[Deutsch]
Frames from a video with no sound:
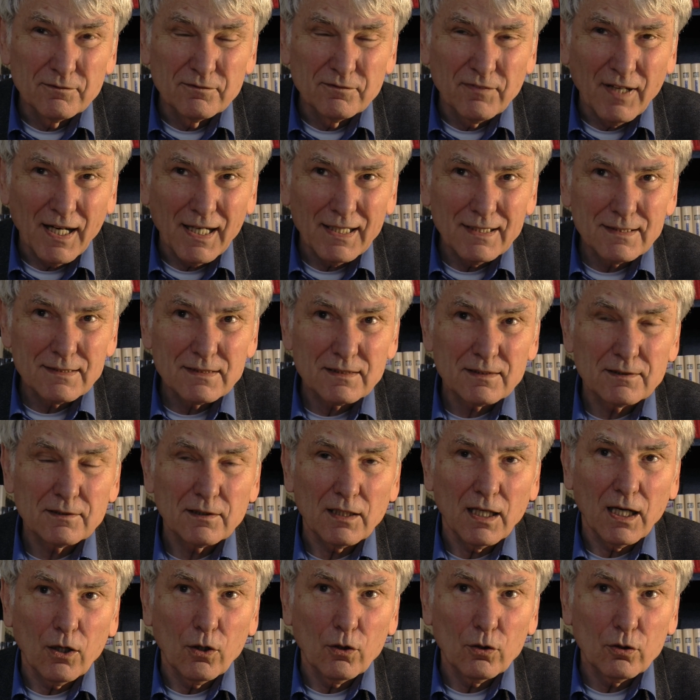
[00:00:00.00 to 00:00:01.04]
war es
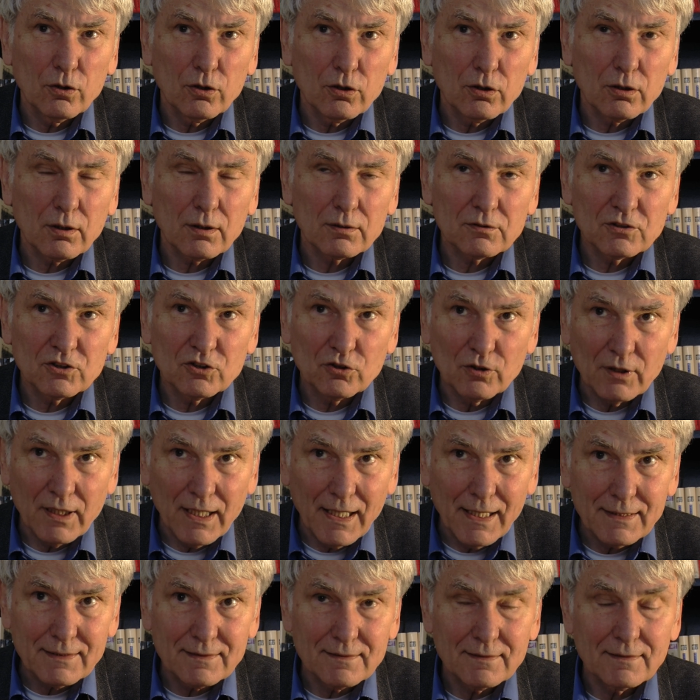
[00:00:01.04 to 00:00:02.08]
auch
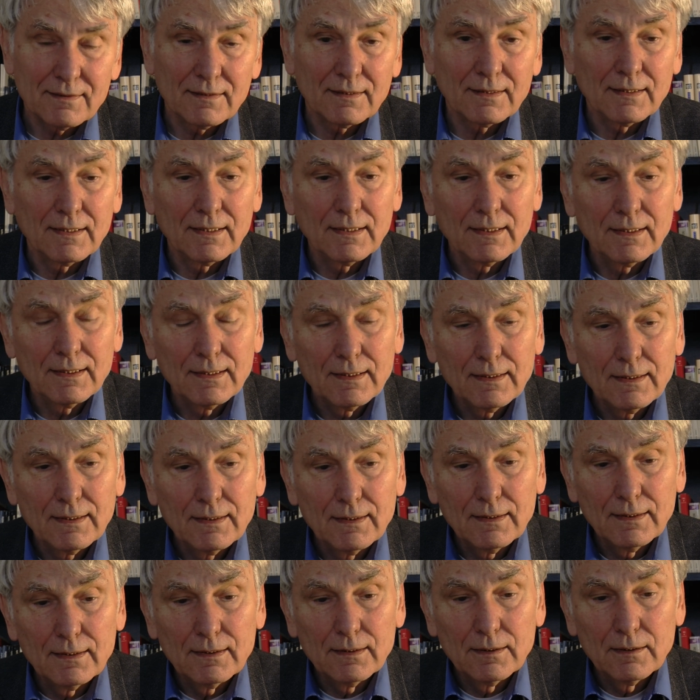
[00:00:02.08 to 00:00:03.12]
zunächst
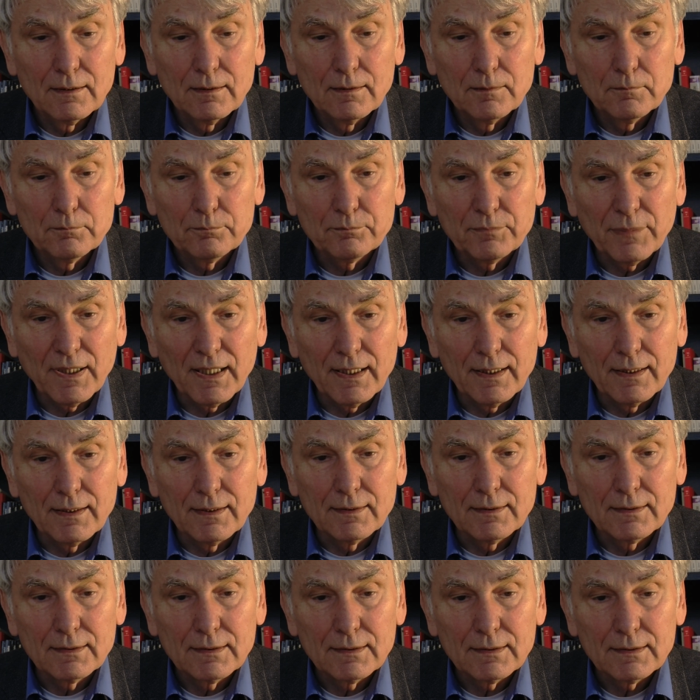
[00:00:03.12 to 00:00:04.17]
bei
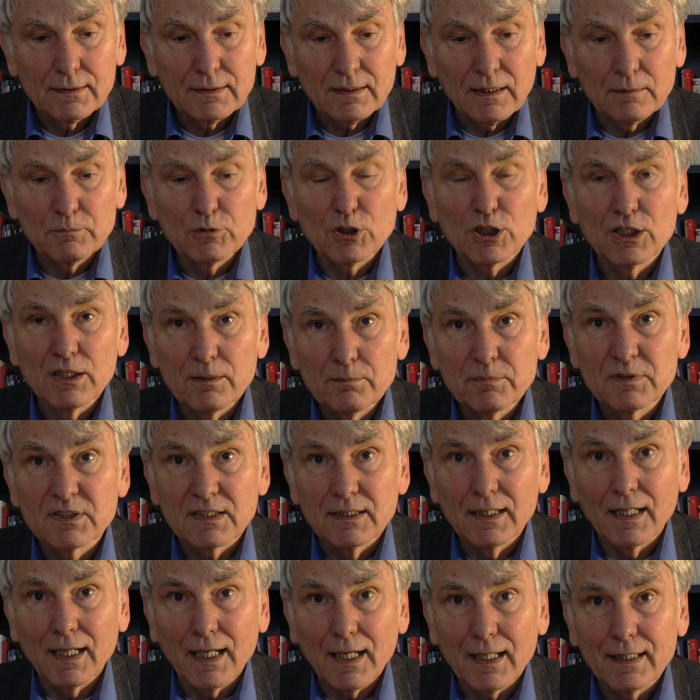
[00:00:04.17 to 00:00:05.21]
dem
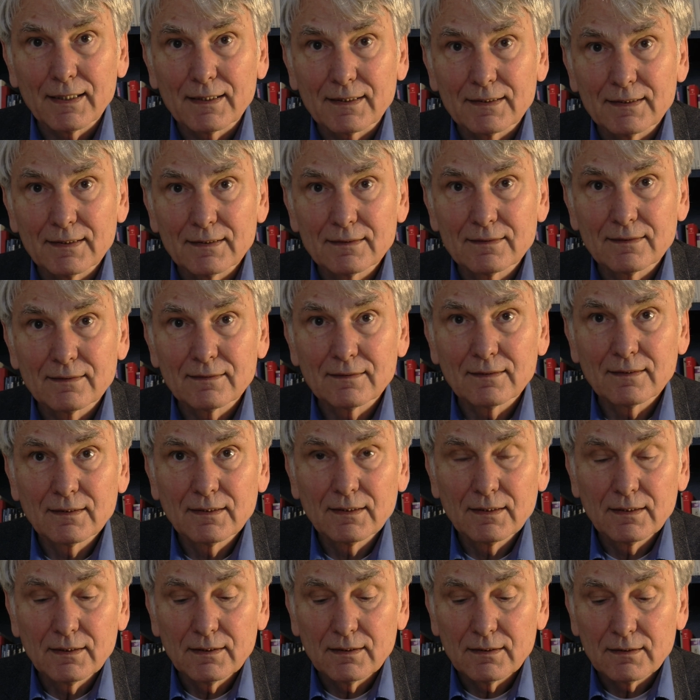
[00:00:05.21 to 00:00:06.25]
schlimmsten Ereignis
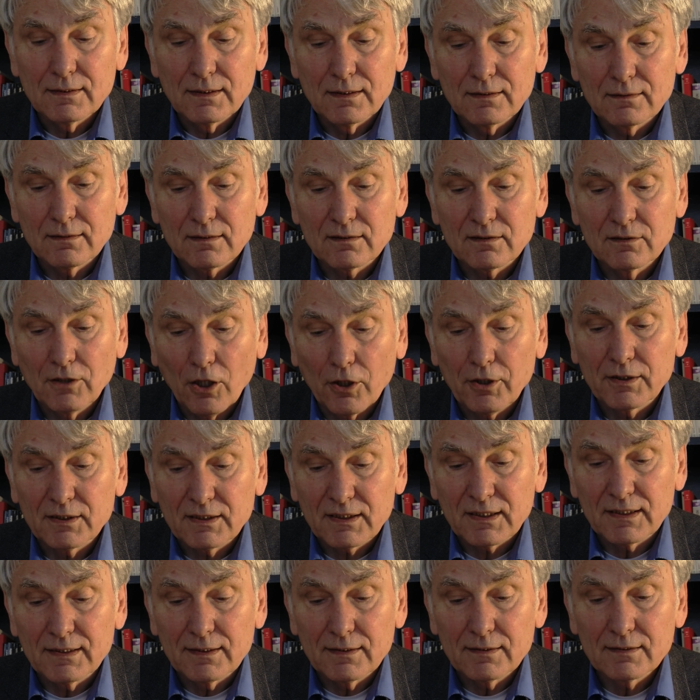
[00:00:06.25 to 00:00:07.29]
dieses neuen
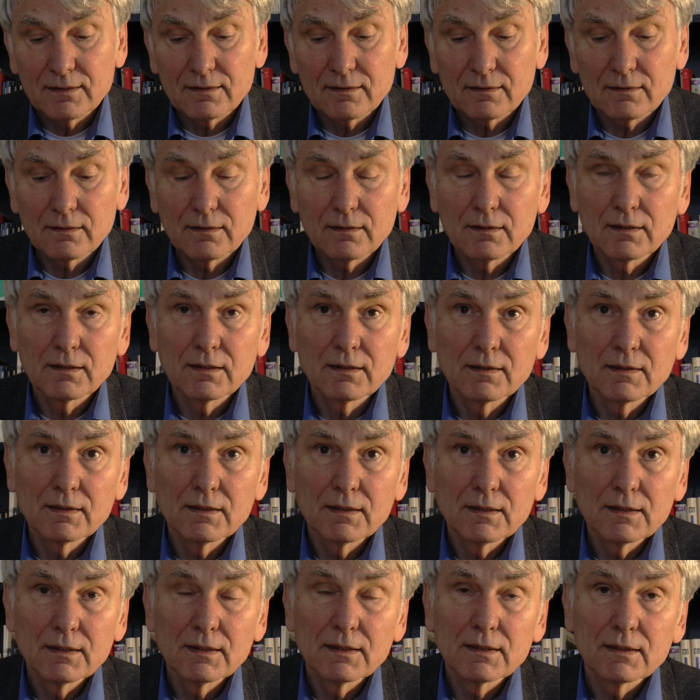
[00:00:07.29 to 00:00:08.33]
Krieges,
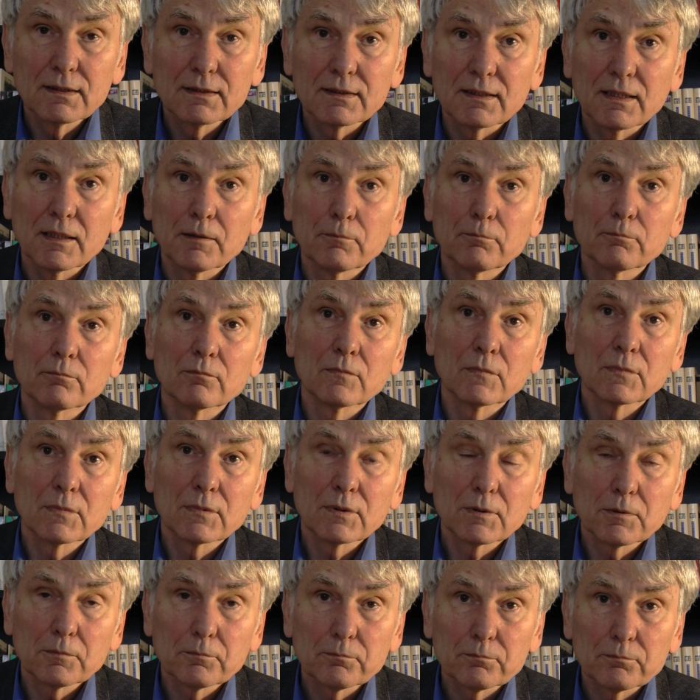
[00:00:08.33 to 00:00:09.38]
dem
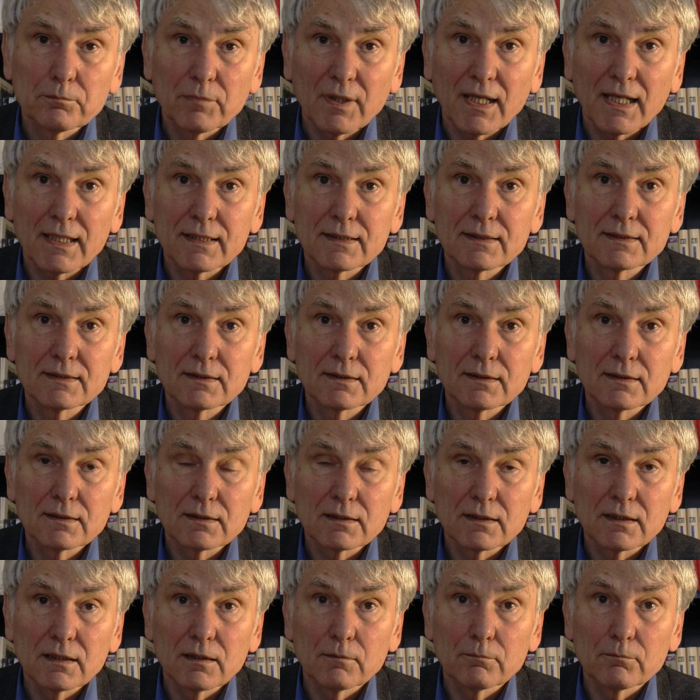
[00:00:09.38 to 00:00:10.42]
Brand
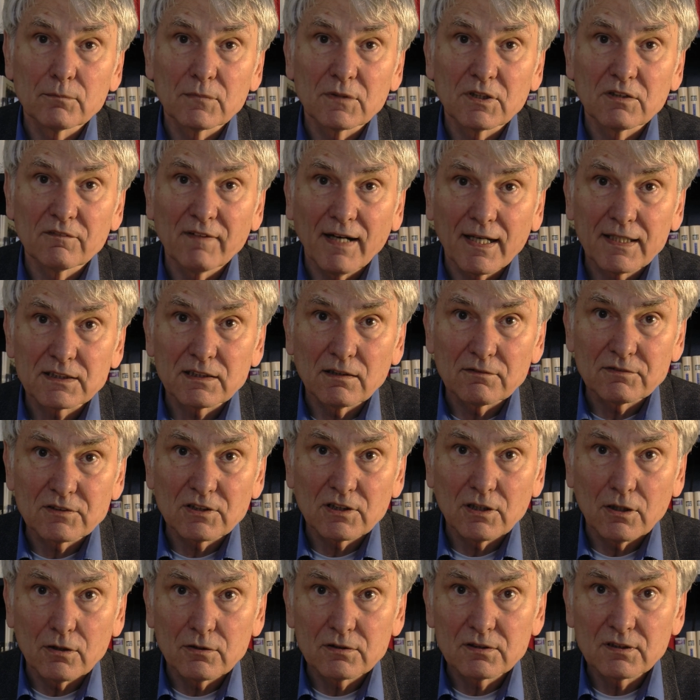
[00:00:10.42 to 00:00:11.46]
im
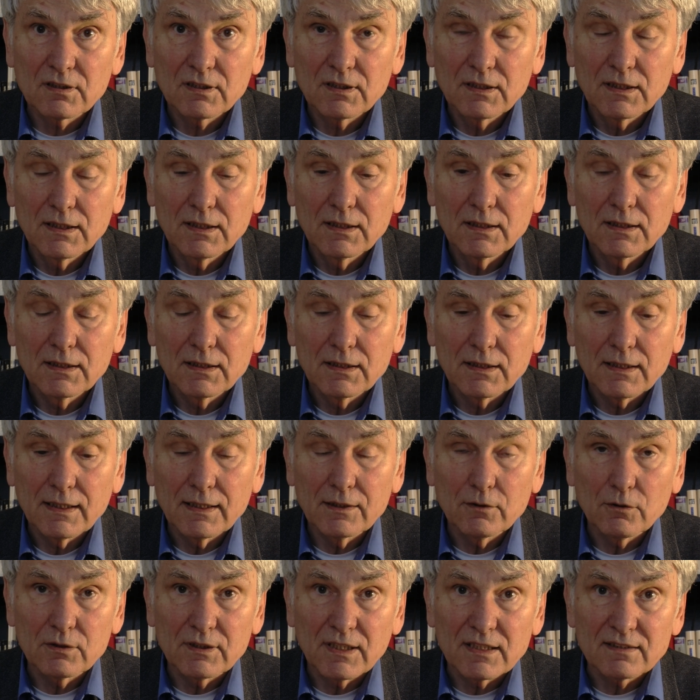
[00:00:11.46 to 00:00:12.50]
Gewerkschaftshaus
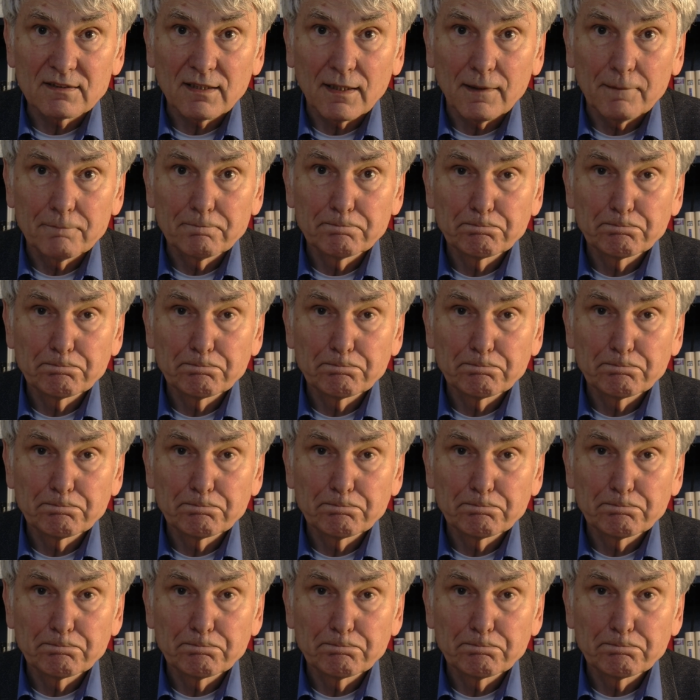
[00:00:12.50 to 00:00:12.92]
in Odessa.